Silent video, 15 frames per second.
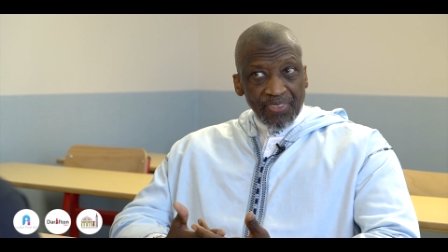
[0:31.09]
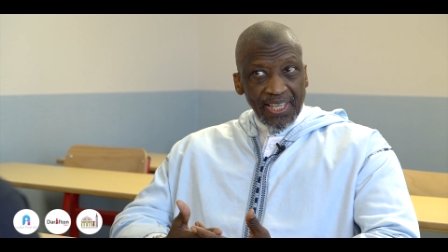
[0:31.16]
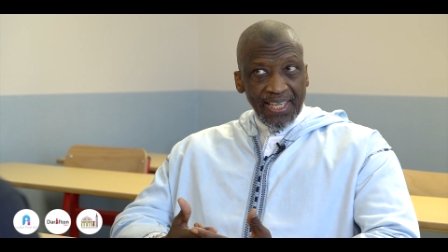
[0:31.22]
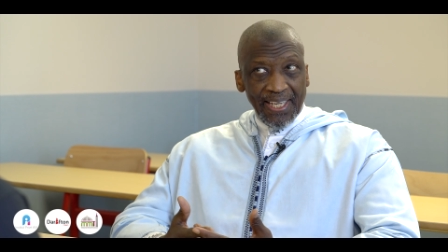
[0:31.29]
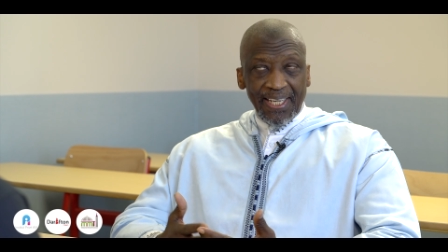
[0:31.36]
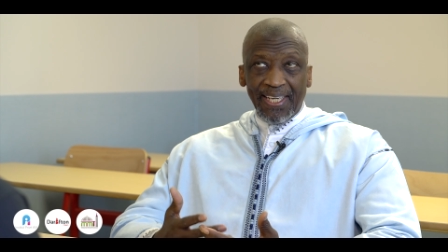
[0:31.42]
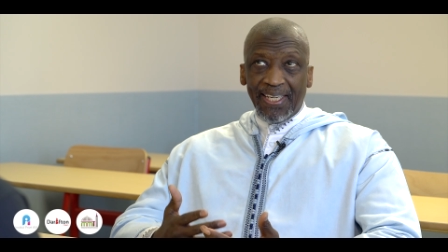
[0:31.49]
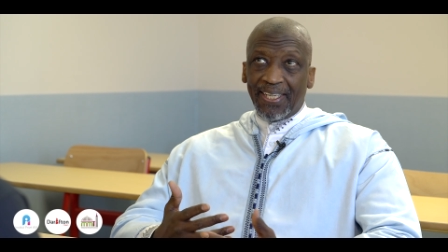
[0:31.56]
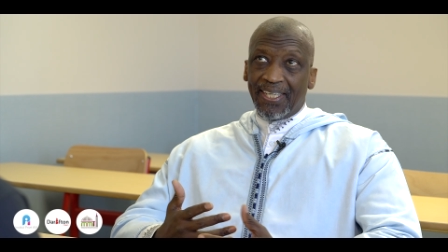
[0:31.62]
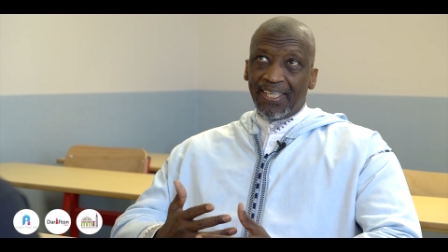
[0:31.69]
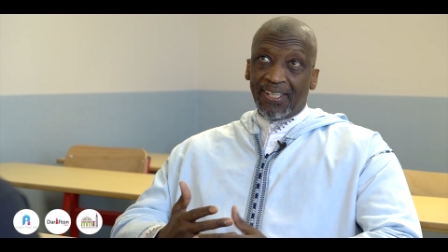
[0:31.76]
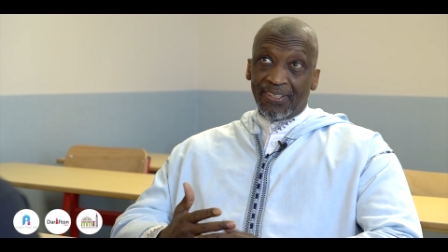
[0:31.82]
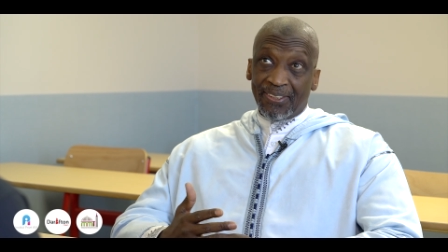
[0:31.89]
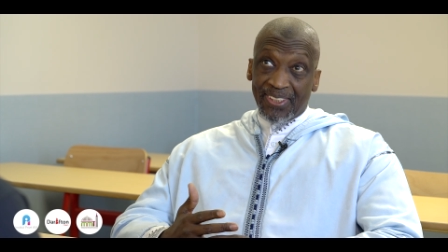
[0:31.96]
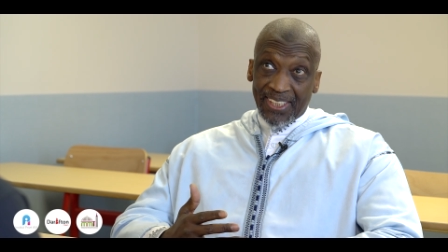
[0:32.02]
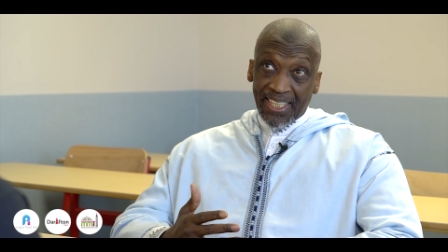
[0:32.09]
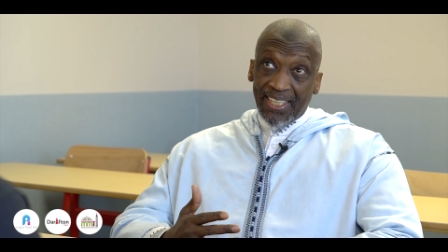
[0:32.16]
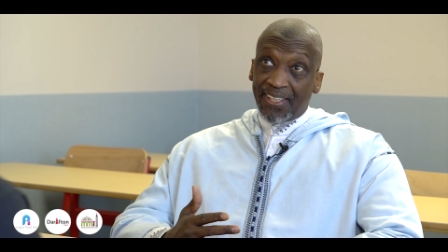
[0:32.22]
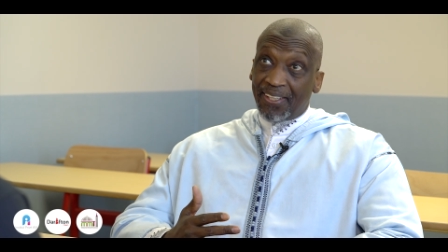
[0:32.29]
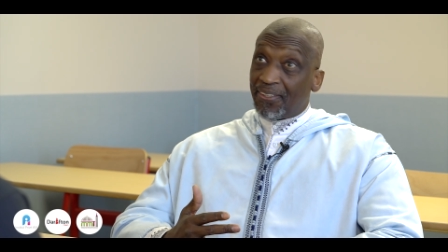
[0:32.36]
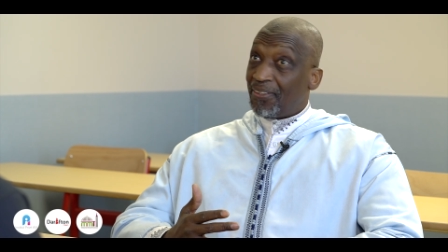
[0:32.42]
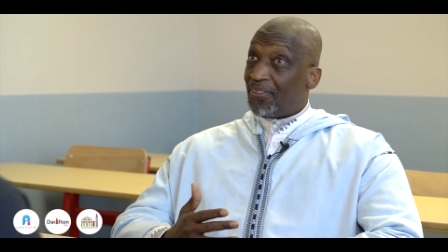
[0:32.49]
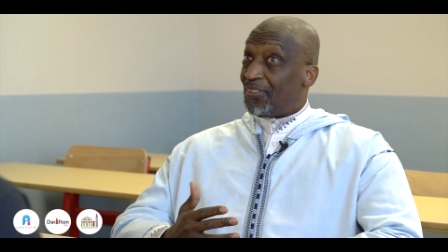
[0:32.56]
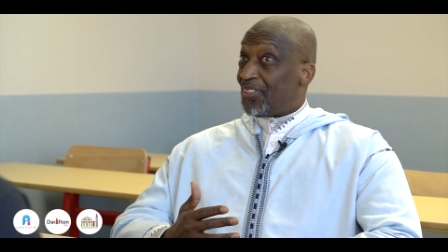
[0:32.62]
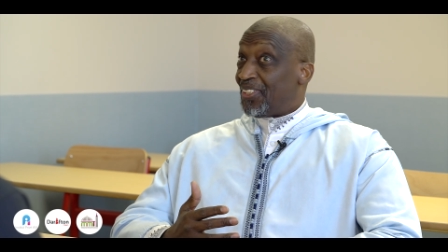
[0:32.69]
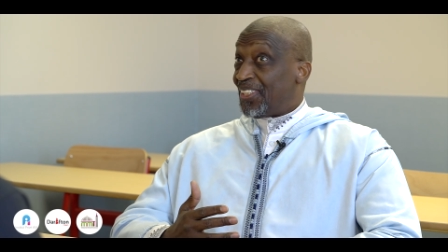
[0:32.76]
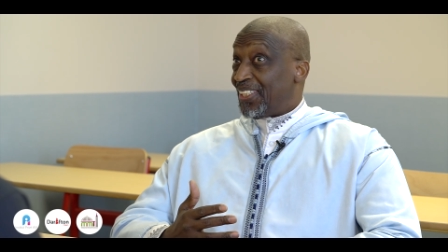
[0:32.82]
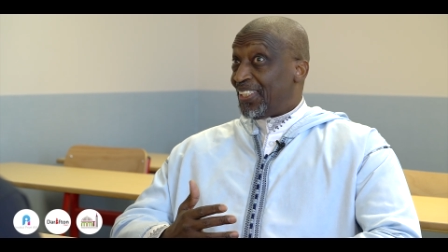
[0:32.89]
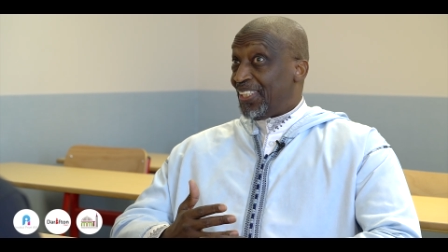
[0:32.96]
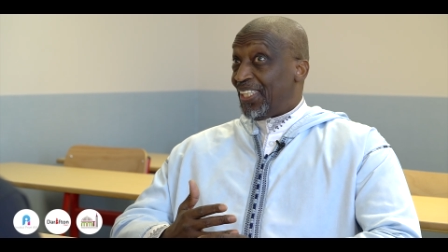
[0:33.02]
Et on sait que
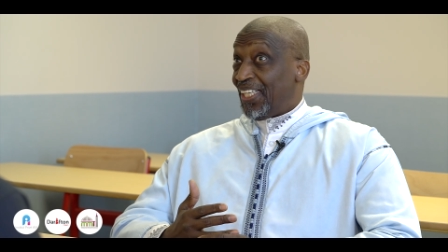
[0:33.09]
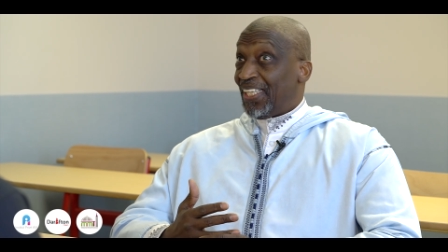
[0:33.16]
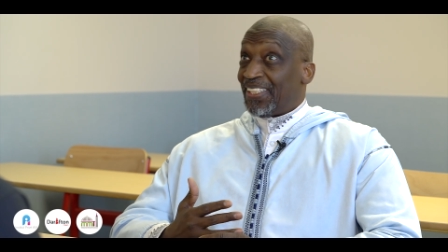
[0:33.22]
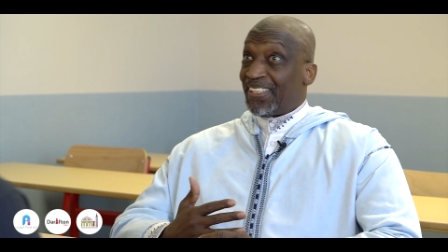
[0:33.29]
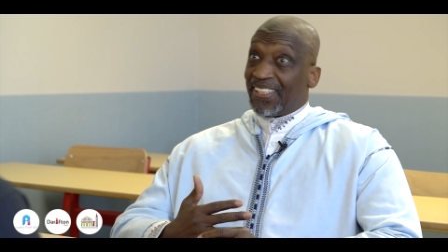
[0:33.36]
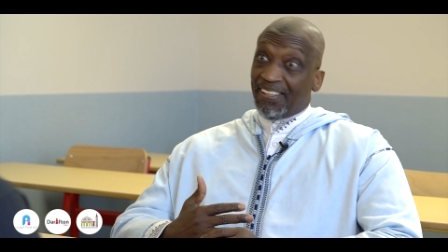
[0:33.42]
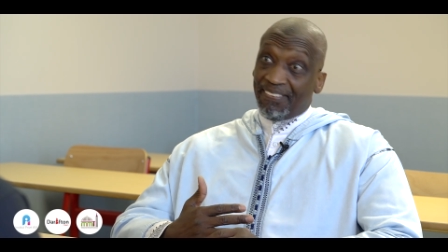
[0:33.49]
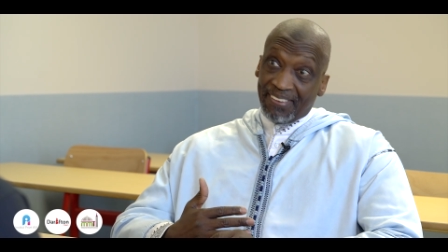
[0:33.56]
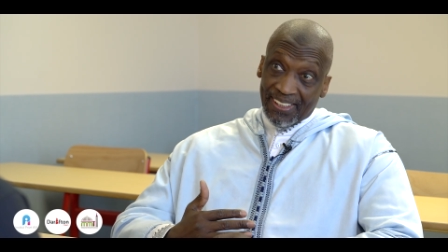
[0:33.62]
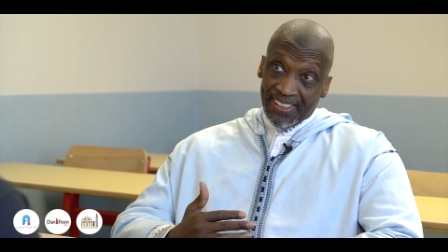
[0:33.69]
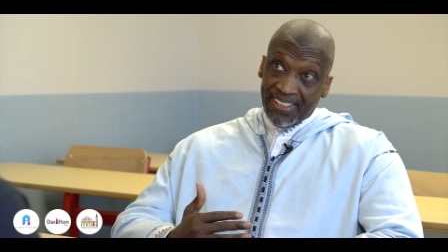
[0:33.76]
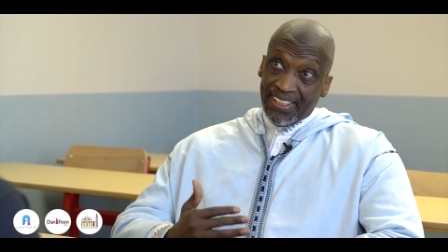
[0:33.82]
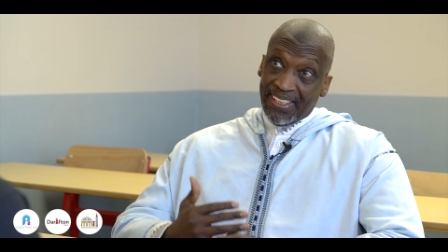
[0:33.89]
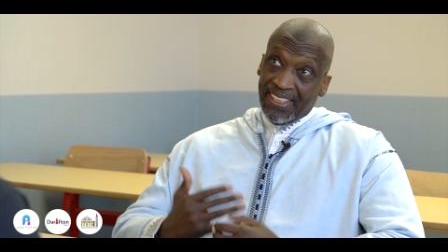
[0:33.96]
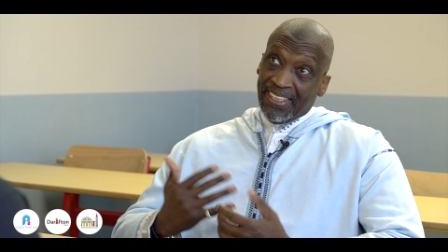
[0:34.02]
si les savants